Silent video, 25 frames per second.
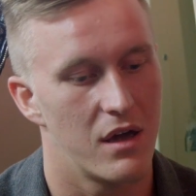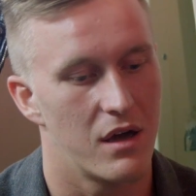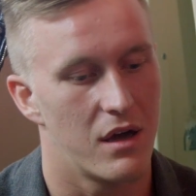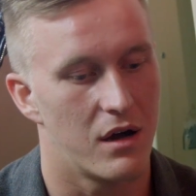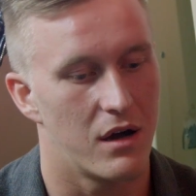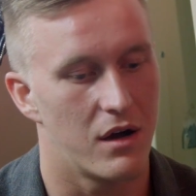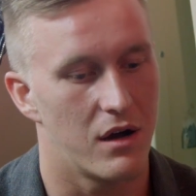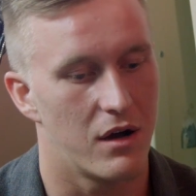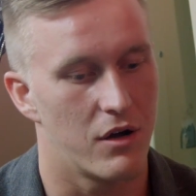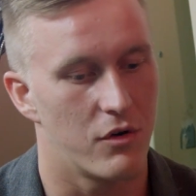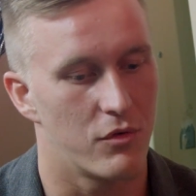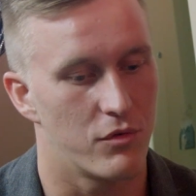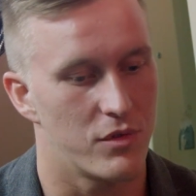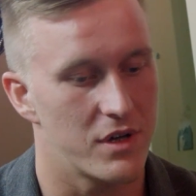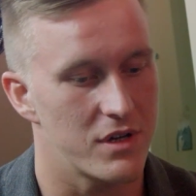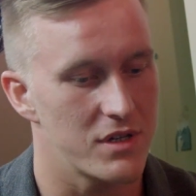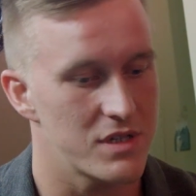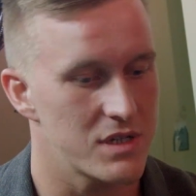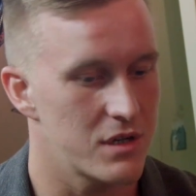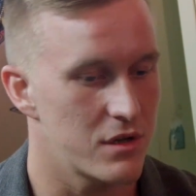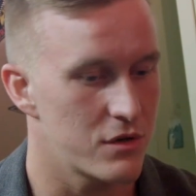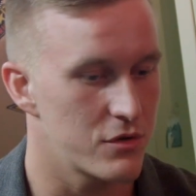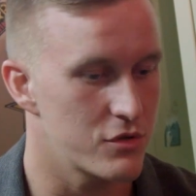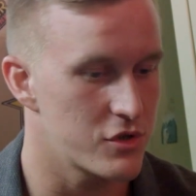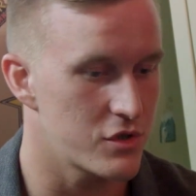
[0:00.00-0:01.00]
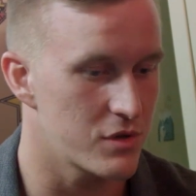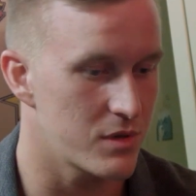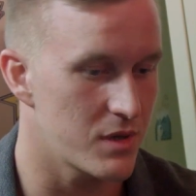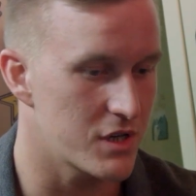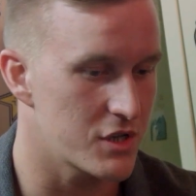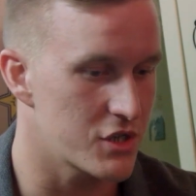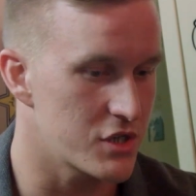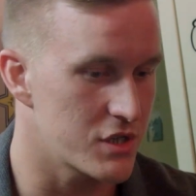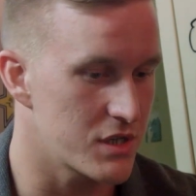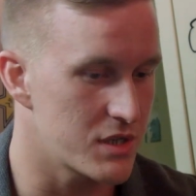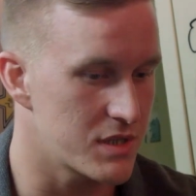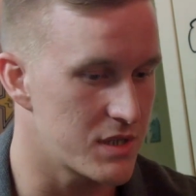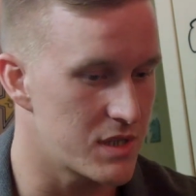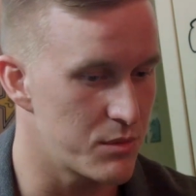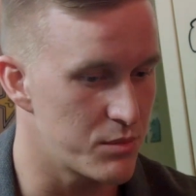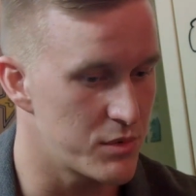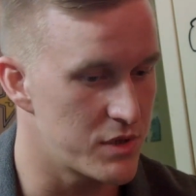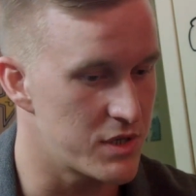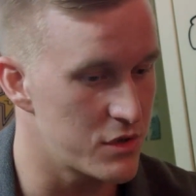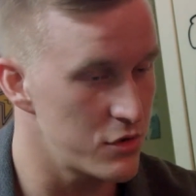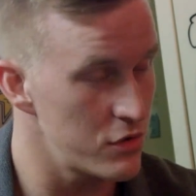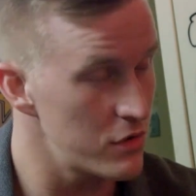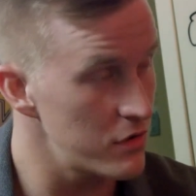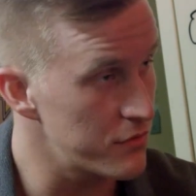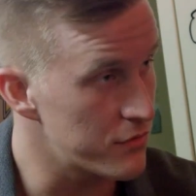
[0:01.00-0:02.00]
А у нас, короче, наши
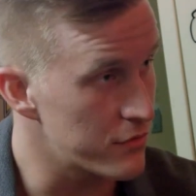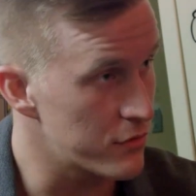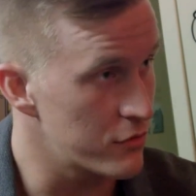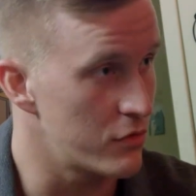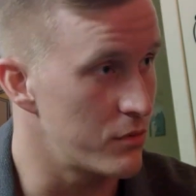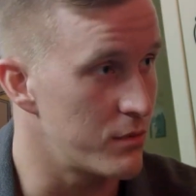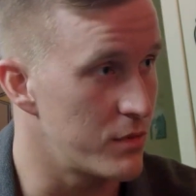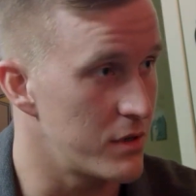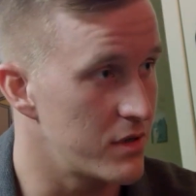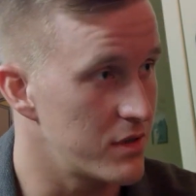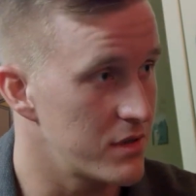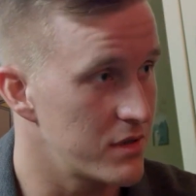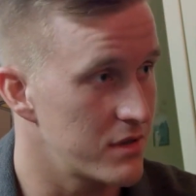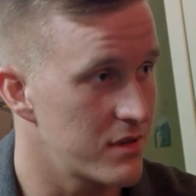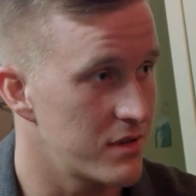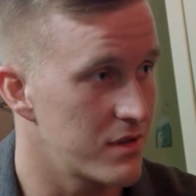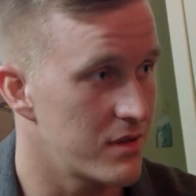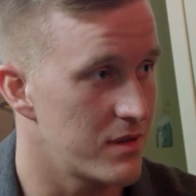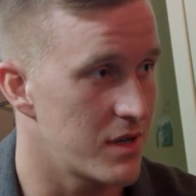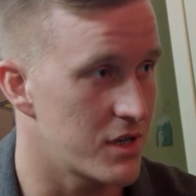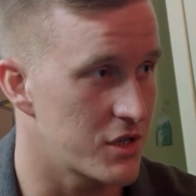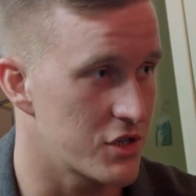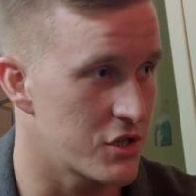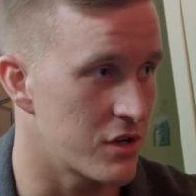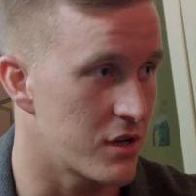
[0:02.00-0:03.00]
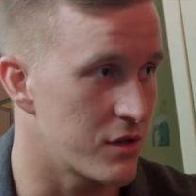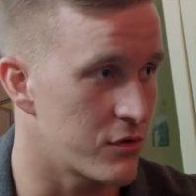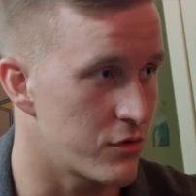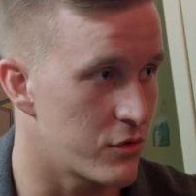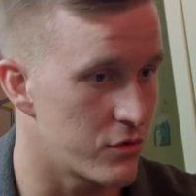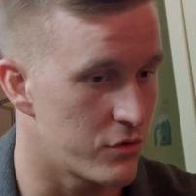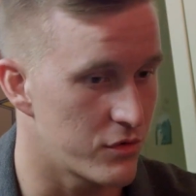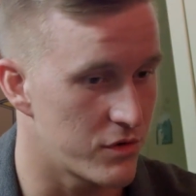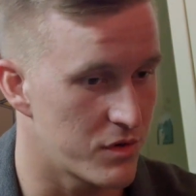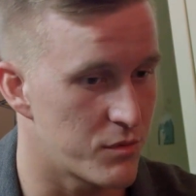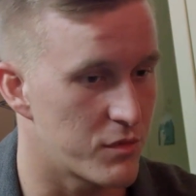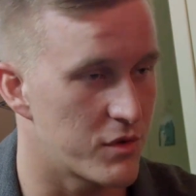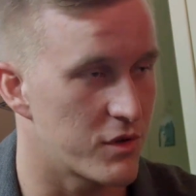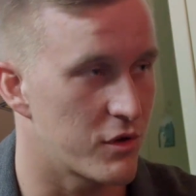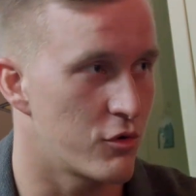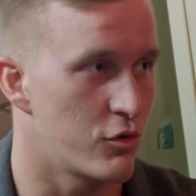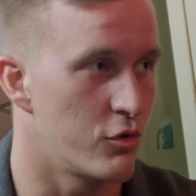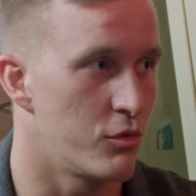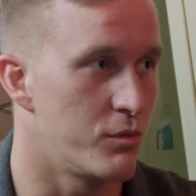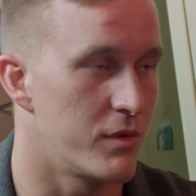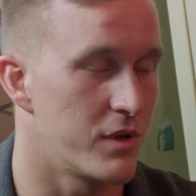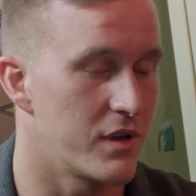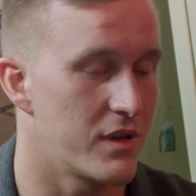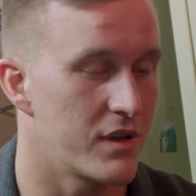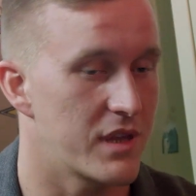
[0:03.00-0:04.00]
стриптизеры в клубе, наши, которые вот именно
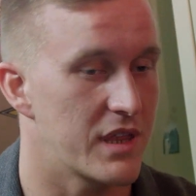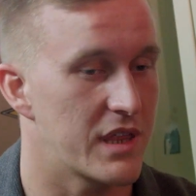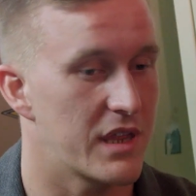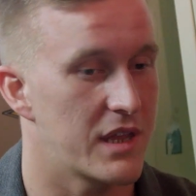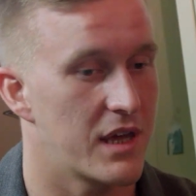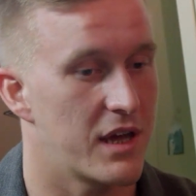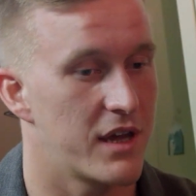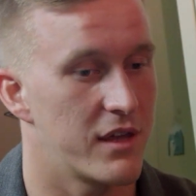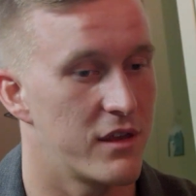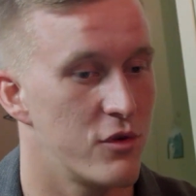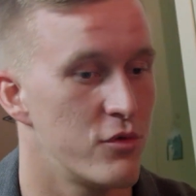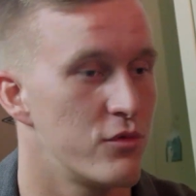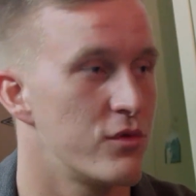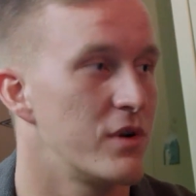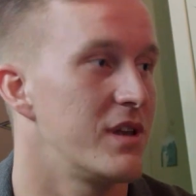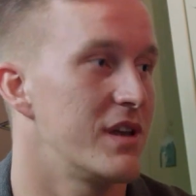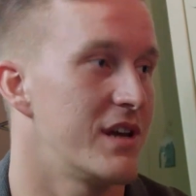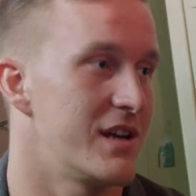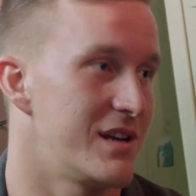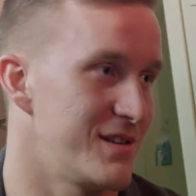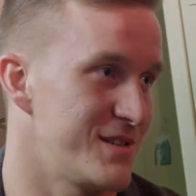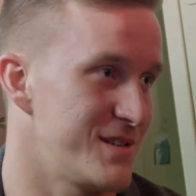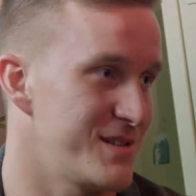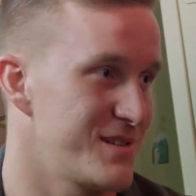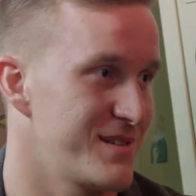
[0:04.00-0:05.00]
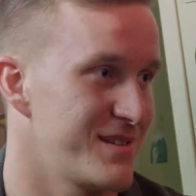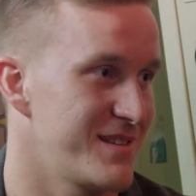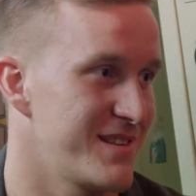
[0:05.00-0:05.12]
клубные, они увольнялись.